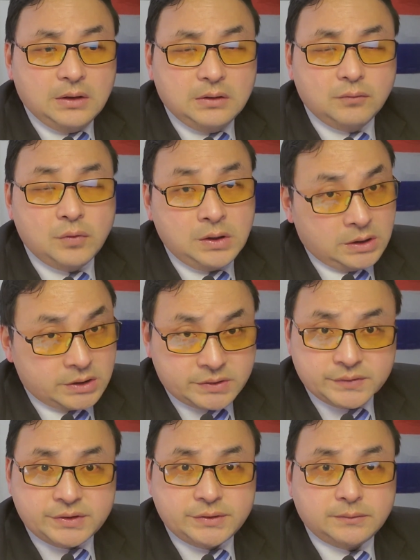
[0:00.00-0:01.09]
文革的时候
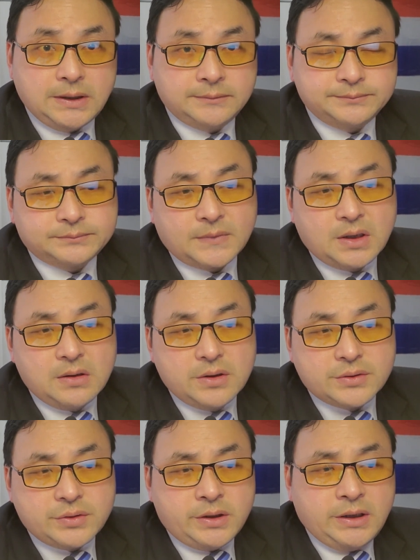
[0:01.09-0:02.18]
失踪的。
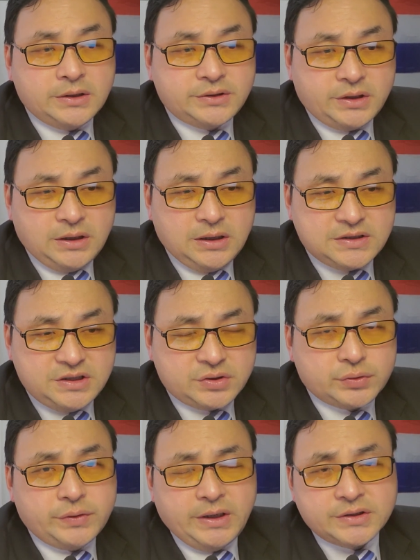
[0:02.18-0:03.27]
所以呢，这个七十
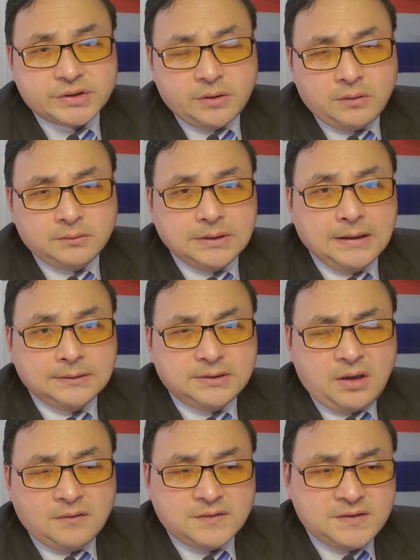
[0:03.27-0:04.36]
多年之后呢，
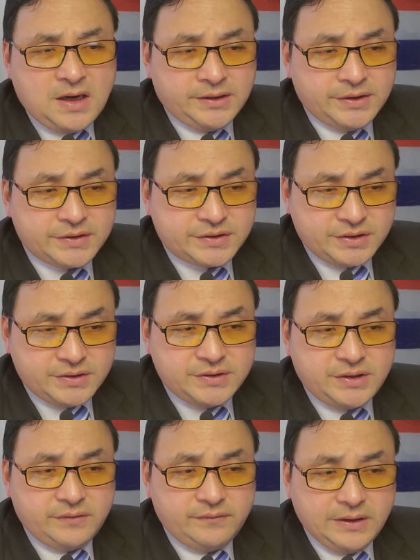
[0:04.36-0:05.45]
当下的政
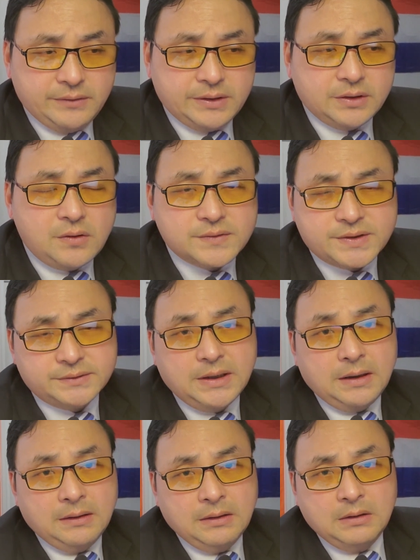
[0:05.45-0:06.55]
协委员的构成
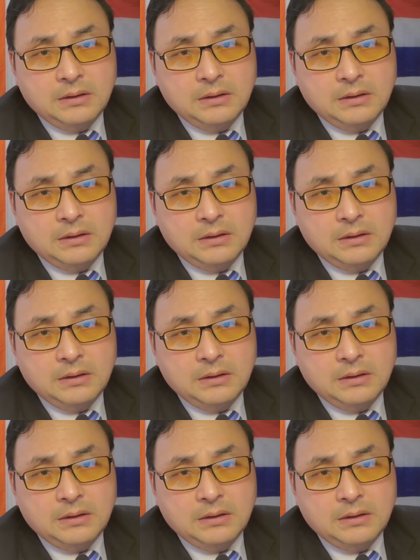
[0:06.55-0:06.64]
呢，